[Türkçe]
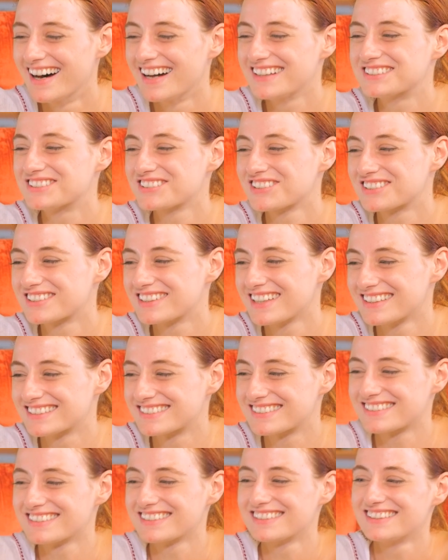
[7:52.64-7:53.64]
Ay çok
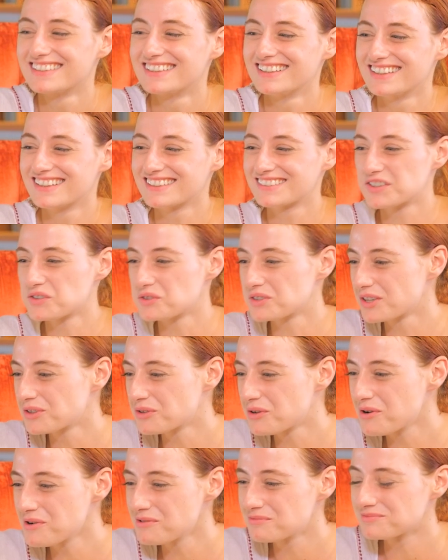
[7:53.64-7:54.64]
tatlı. Onu
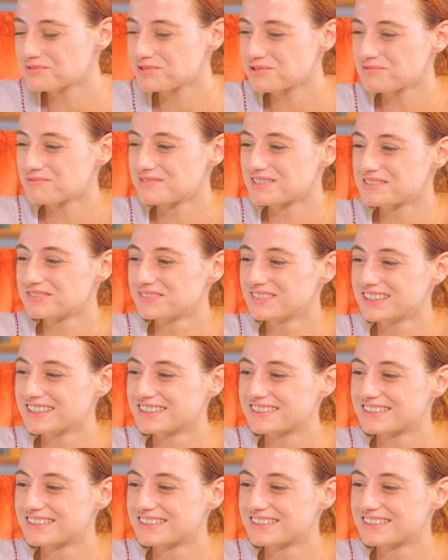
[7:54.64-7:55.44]
ne olmuş? Umarım